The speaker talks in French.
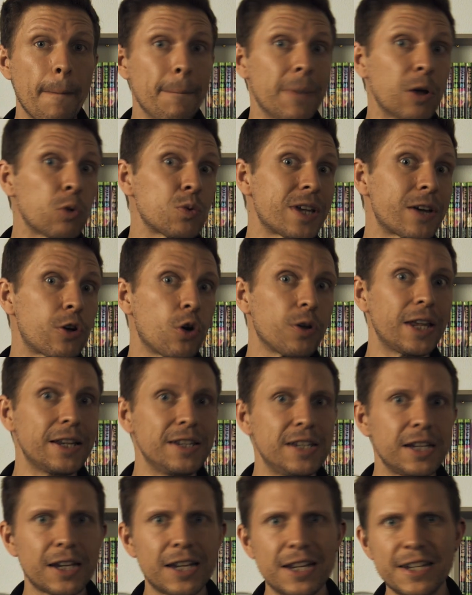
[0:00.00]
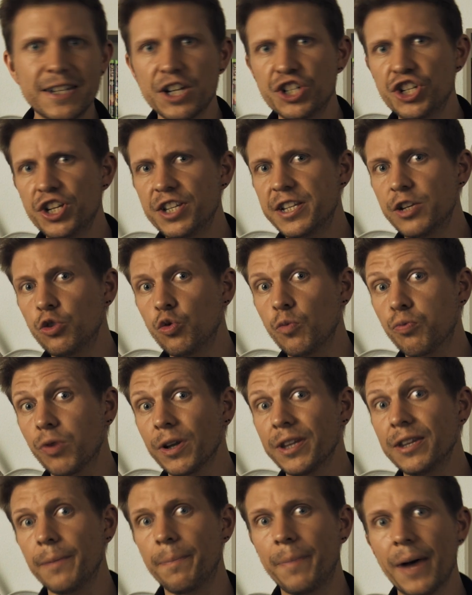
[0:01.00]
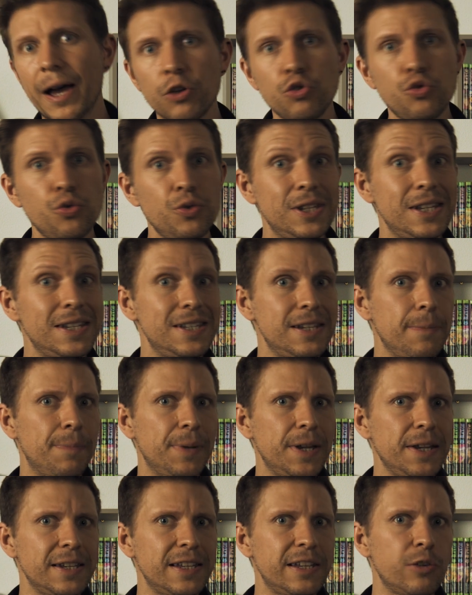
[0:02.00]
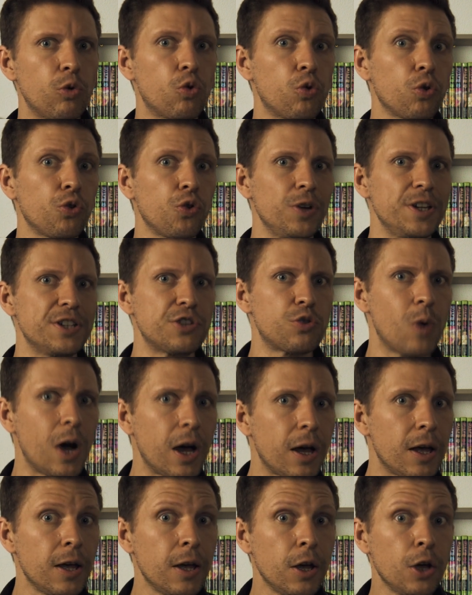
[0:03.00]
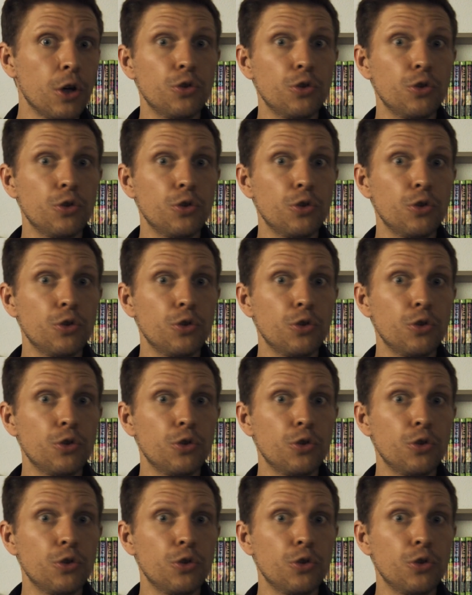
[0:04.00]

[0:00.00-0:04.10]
mais on s'accorde à dire qu'il s'agit ici du point de départ d'une discipline qui au cours de l'histoire